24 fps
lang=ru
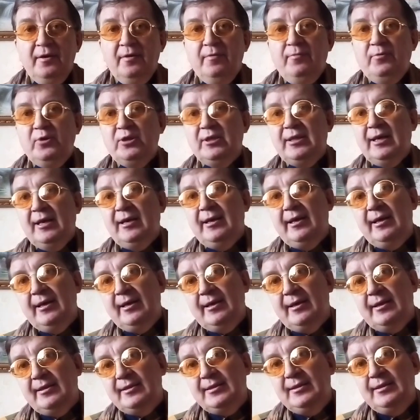Вот такая
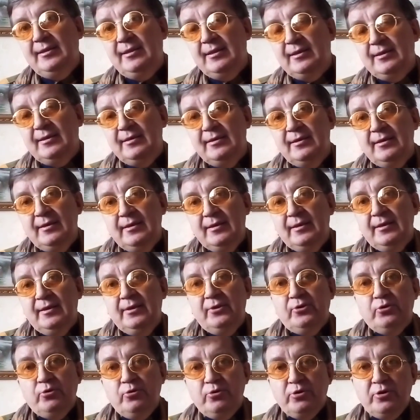картина,
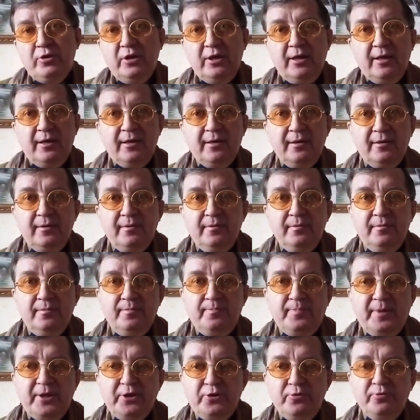то, что я
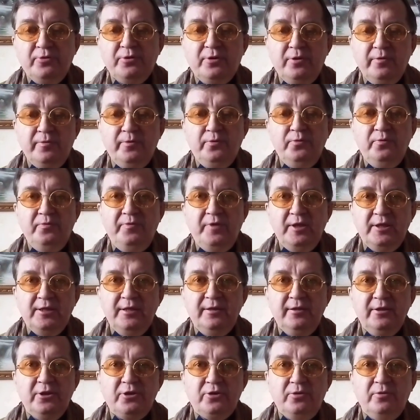почувствовал,
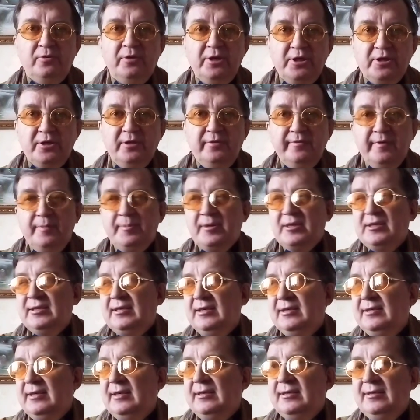увидел и что решил вам
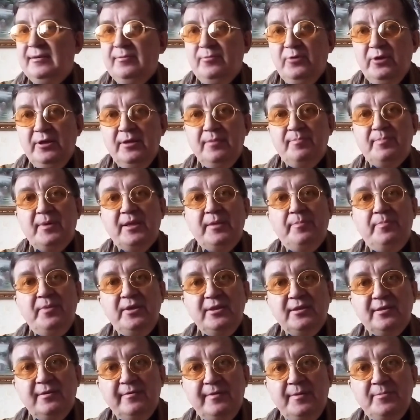рассказать сегодня.
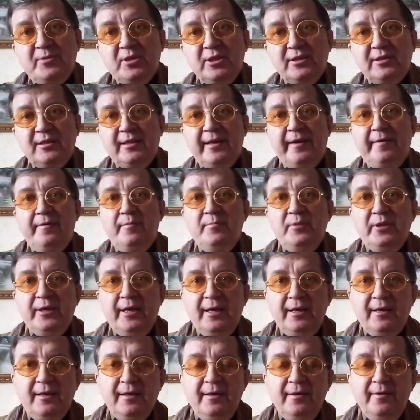Подписываемся, ставим
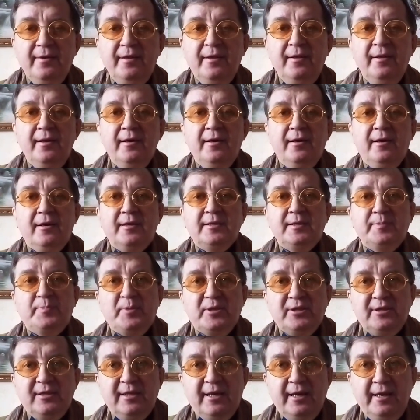лайки,
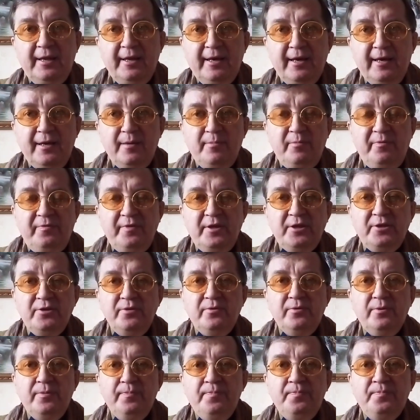распространяем
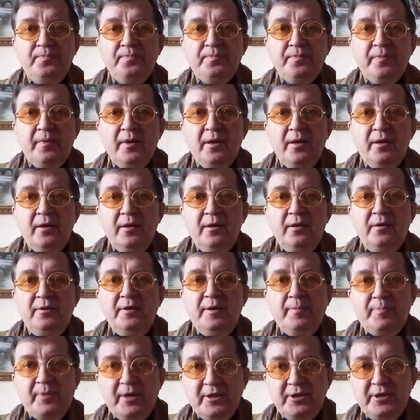видео не
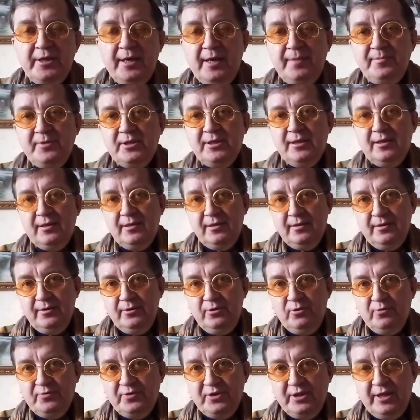прощаемся,
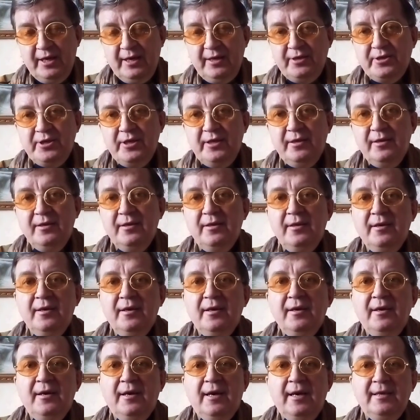до встречи.
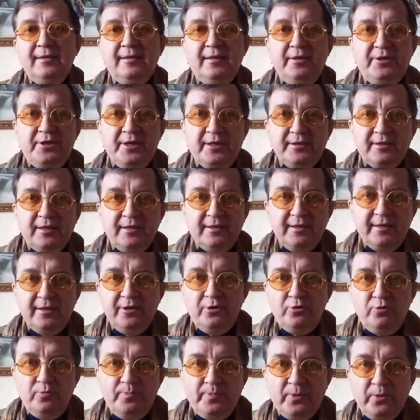А сейчас
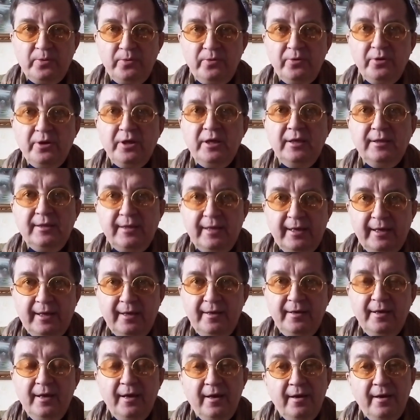расскажу про Китай.